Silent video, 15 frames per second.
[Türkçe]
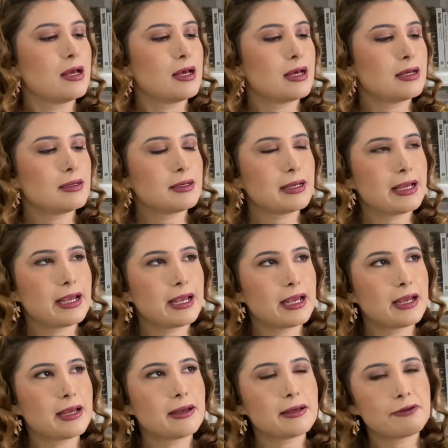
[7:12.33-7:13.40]
Ee,
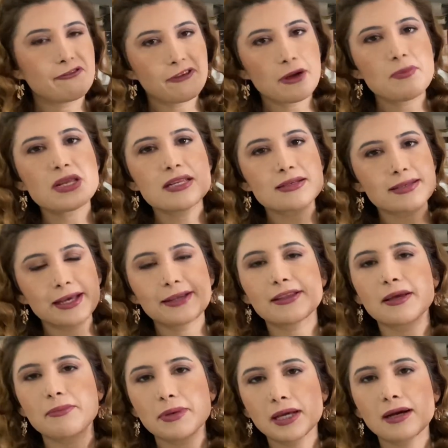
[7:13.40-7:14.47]
e, feminist
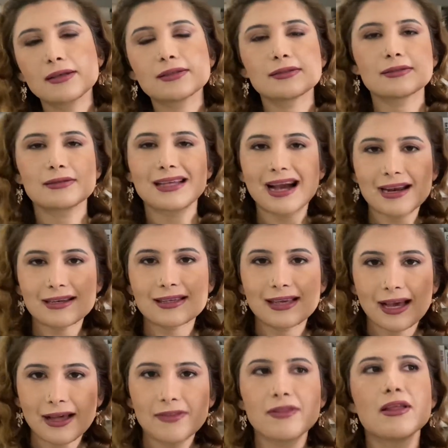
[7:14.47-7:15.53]
edebiyat
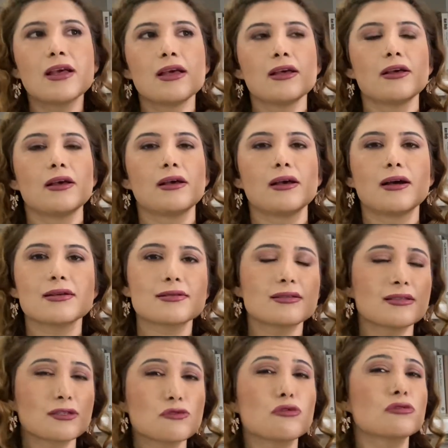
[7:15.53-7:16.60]
derken e,
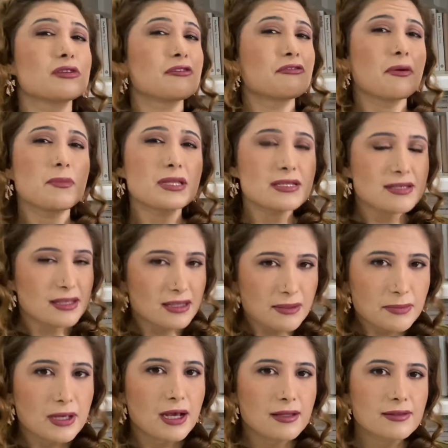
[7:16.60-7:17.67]
aslında çok da feminist
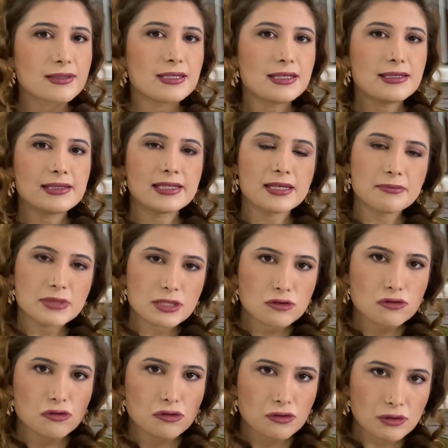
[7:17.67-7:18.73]
edebiyat değil diye
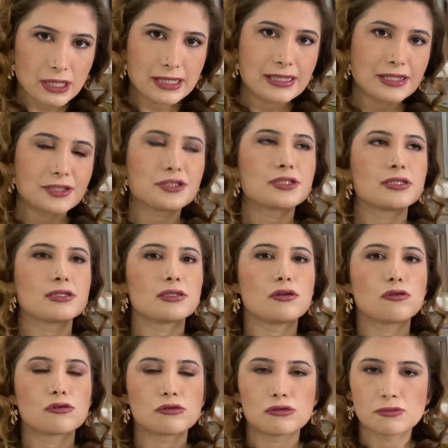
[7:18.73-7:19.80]
birçok eleştiri de
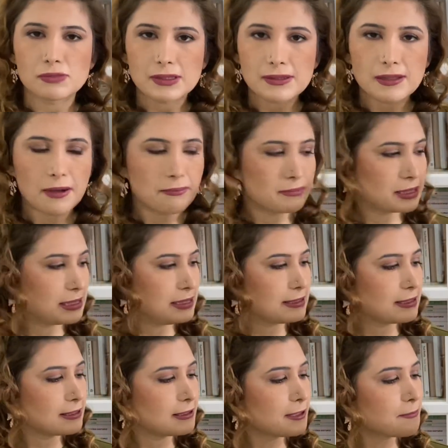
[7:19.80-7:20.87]
okudum kitapla
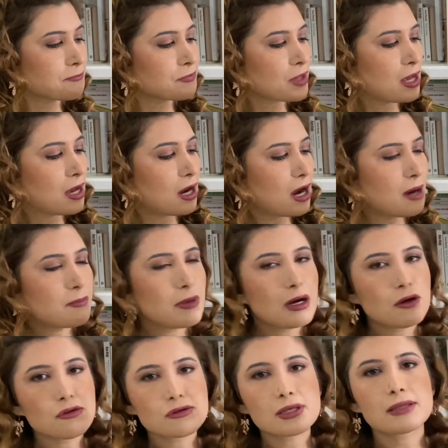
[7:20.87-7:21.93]
ilgili. Ama
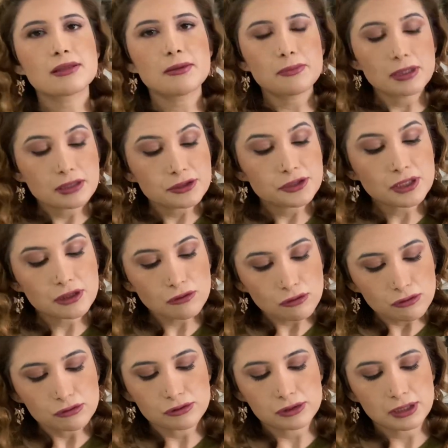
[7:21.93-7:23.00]
özetle bakacak
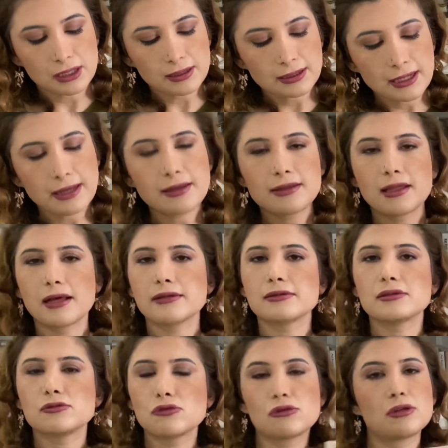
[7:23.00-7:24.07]
olursak
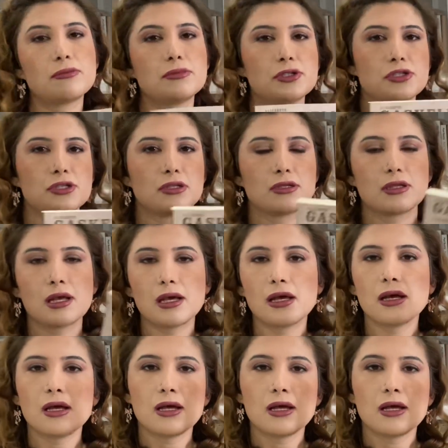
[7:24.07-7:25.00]
yayınlandığı dönem içinde